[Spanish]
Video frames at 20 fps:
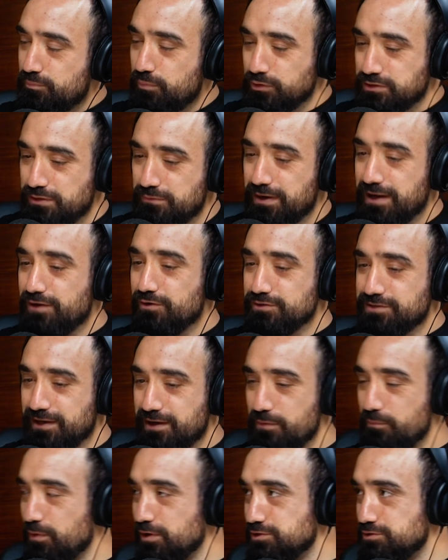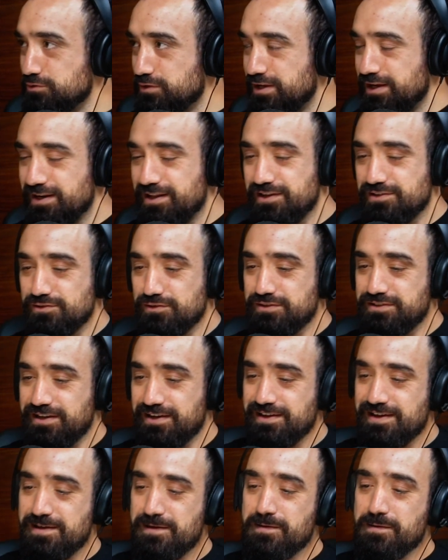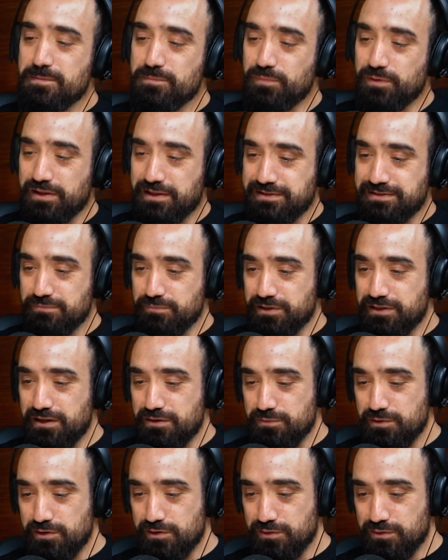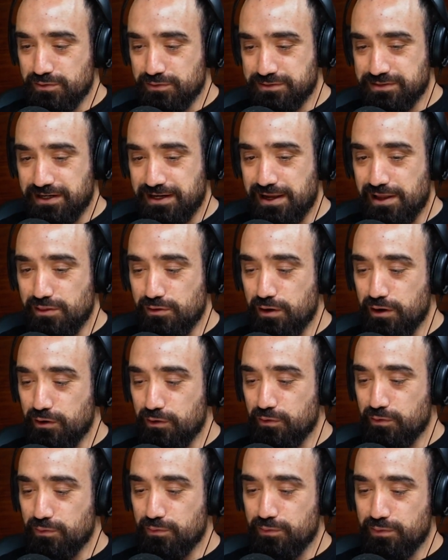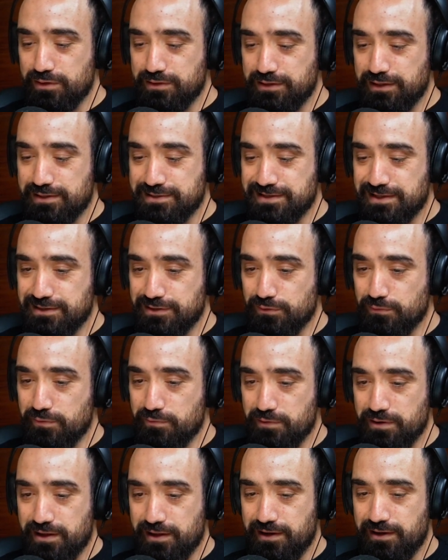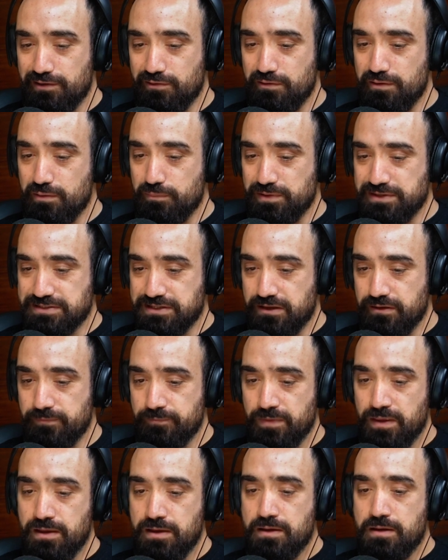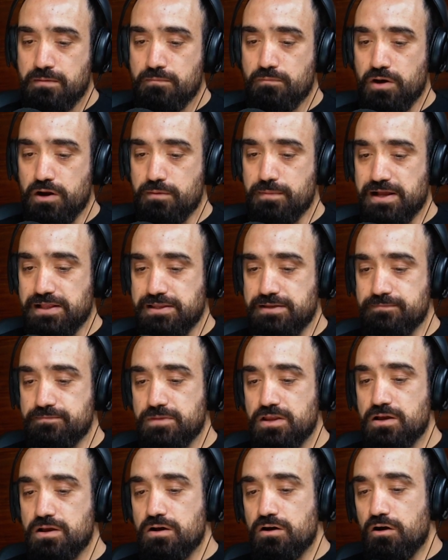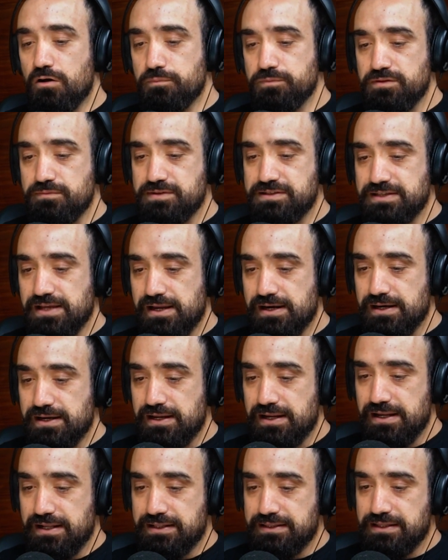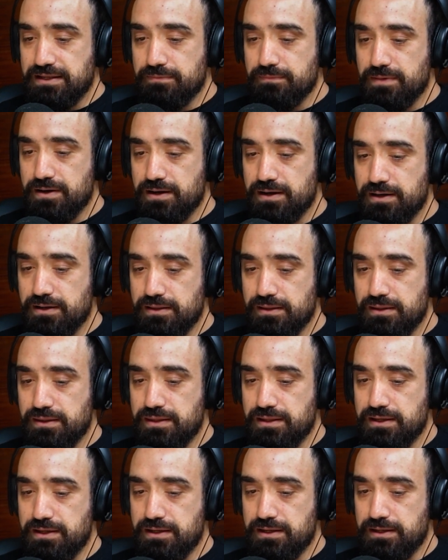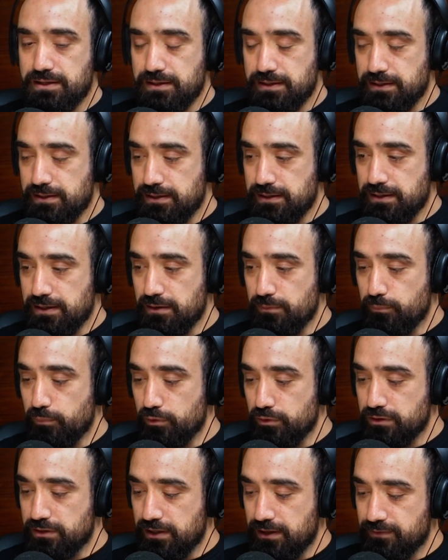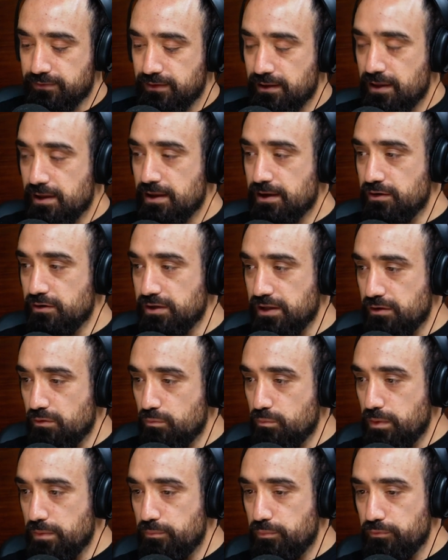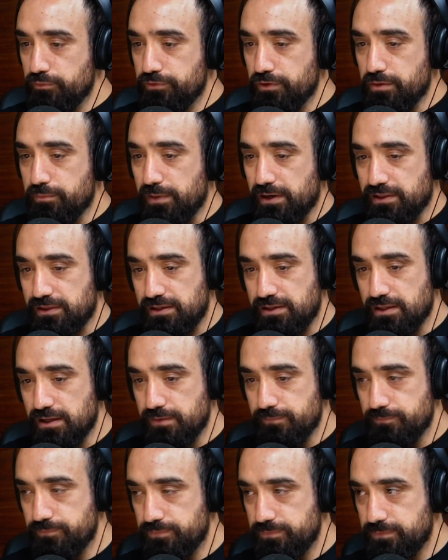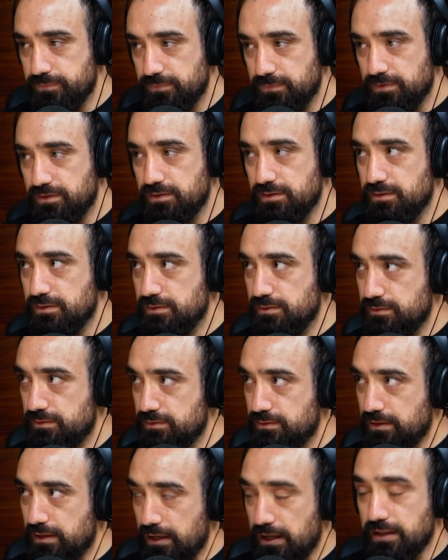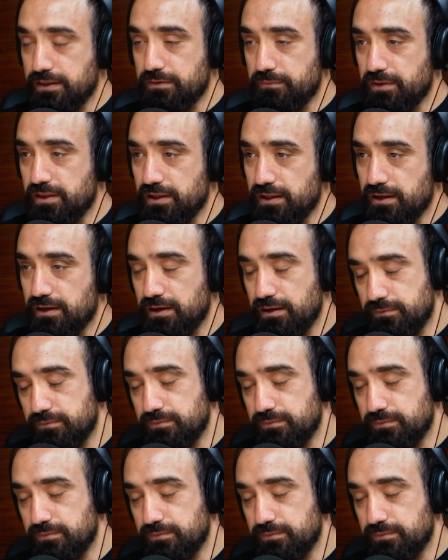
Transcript: posibles cosas que puedan surgir que yo no sé, porque siempre termino sacando algo interesante o nuevo que no había pensado. Bueno, Mati, optimizar el tema del de, eh, el podcast. Creo que un buen punto de partida. El tema del aprendizaje. El tema del,